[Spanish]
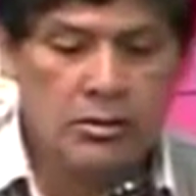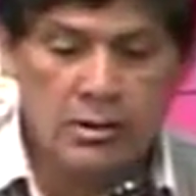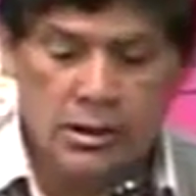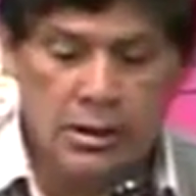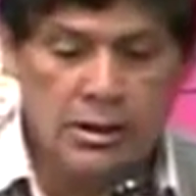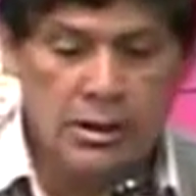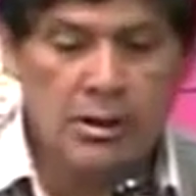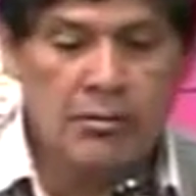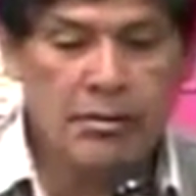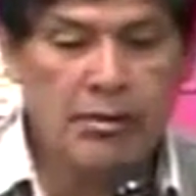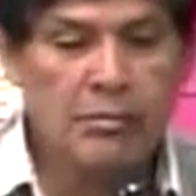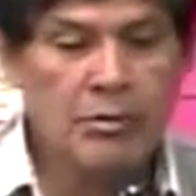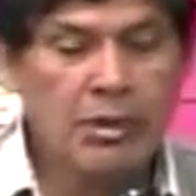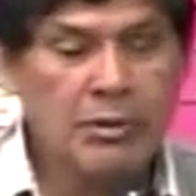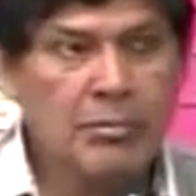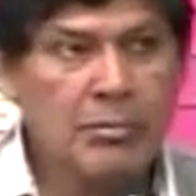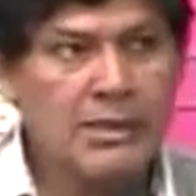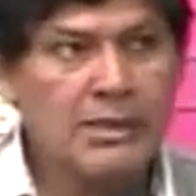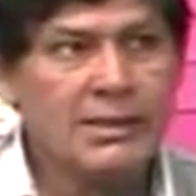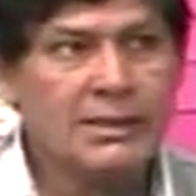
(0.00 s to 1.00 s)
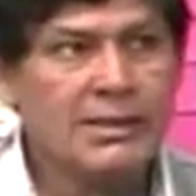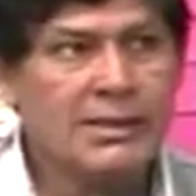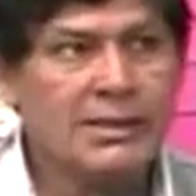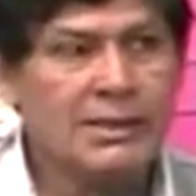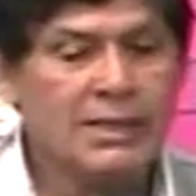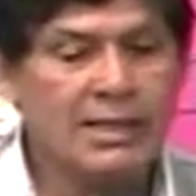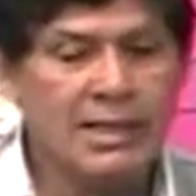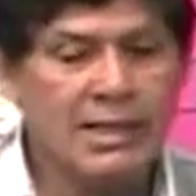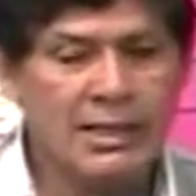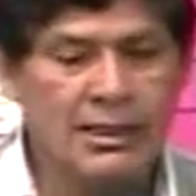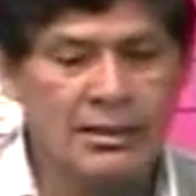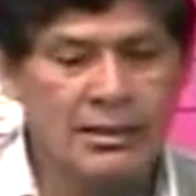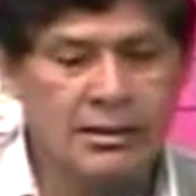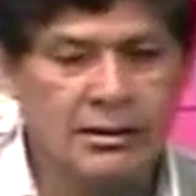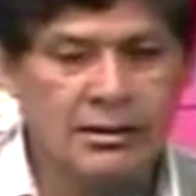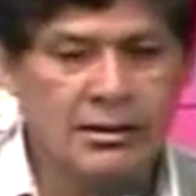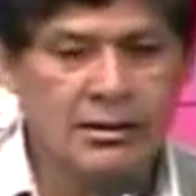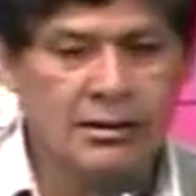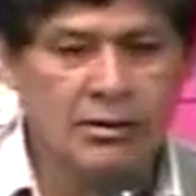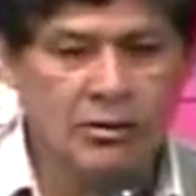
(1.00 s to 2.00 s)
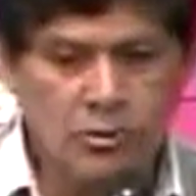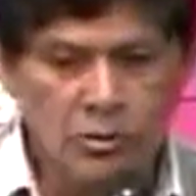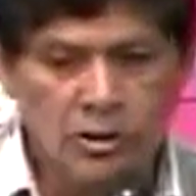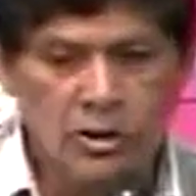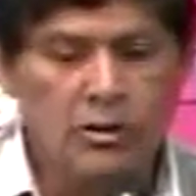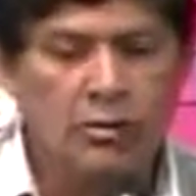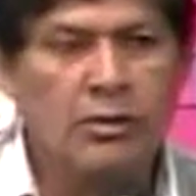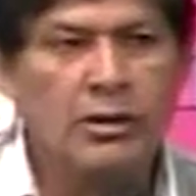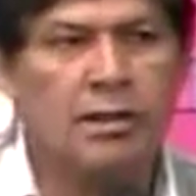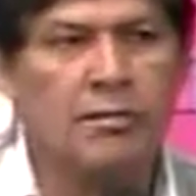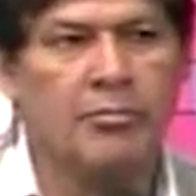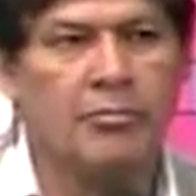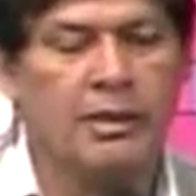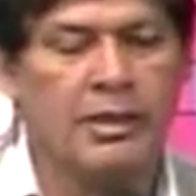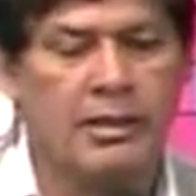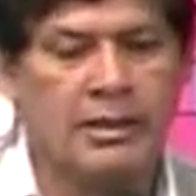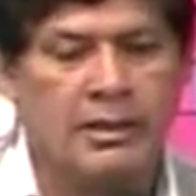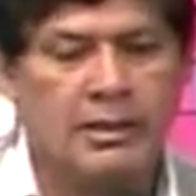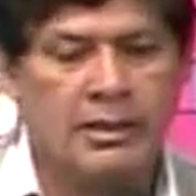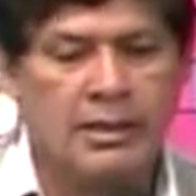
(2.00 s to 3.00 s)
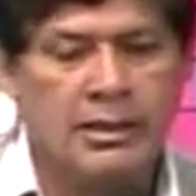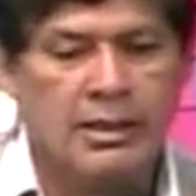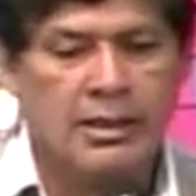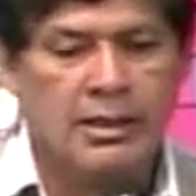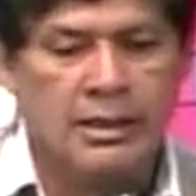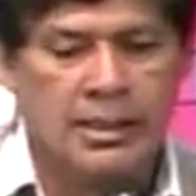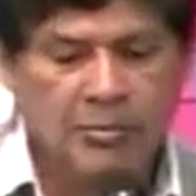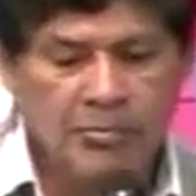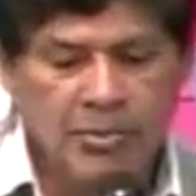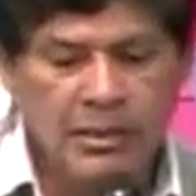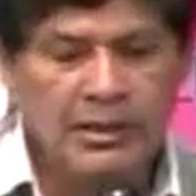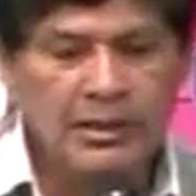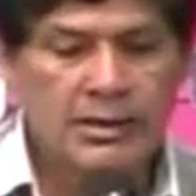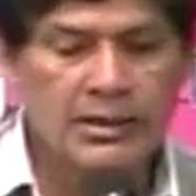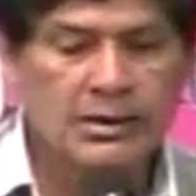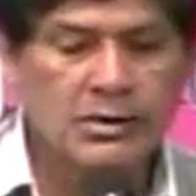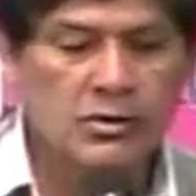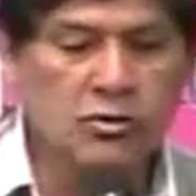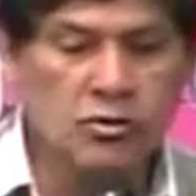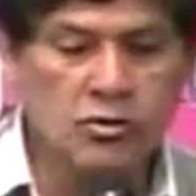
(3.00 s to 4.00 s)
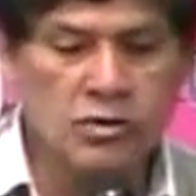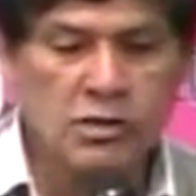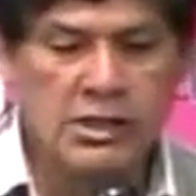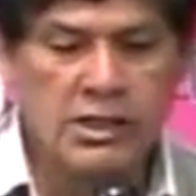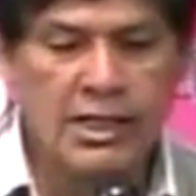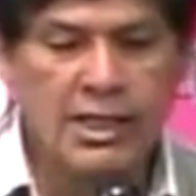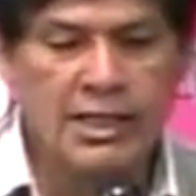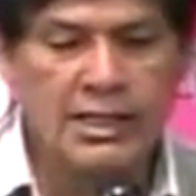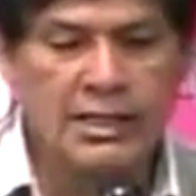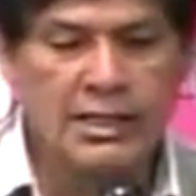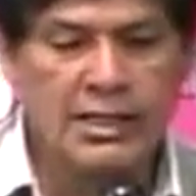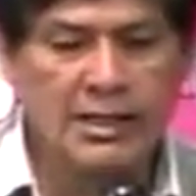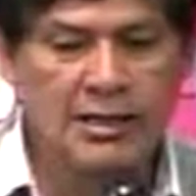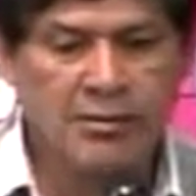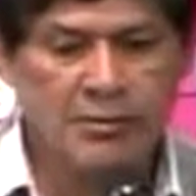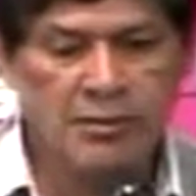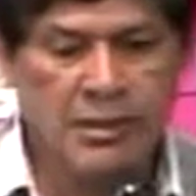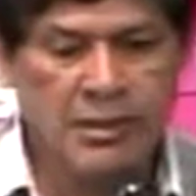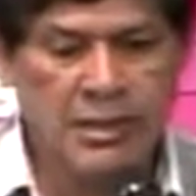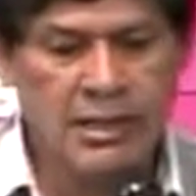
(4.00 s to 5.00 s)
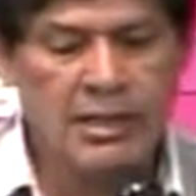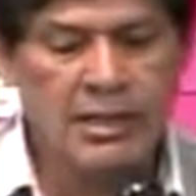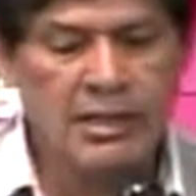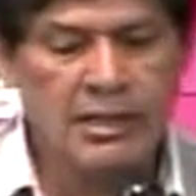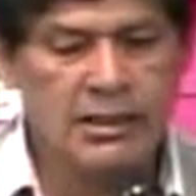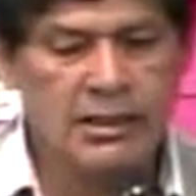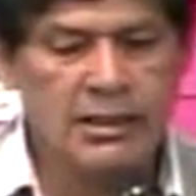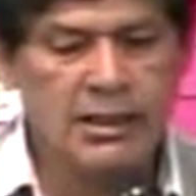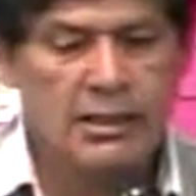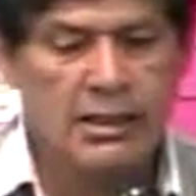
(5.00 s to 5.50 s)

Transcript: Sí, hablamos de la parte sindical, no creo que pare la parte social, gremial,